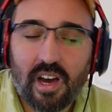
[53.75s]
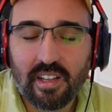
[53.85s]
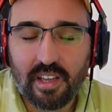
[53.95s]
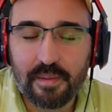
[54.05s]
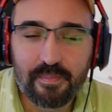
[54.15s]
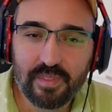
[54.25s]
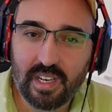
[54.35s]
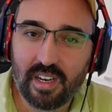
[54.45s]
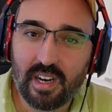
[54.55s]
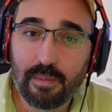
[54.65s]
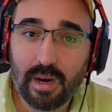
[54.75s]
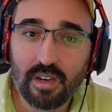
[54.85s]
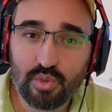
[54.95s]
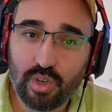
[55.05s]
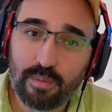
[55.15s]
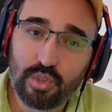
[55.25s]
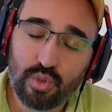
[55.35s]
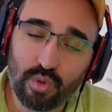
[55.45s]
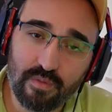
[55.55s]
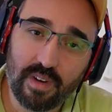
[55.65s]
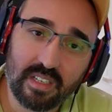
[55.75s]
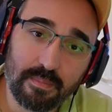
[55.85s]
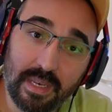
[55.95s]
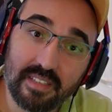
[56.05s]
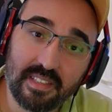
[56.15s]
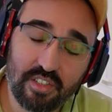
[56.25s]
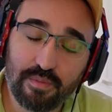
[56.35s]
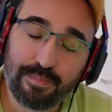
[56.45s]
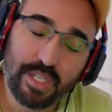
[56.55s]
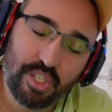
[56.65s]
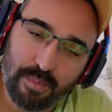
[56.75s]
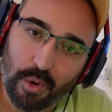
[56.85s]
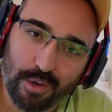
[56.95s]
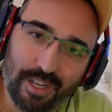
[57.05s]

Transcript: alayım ee, ama şöyle bir sorun vardı PlayStation 5'im yok.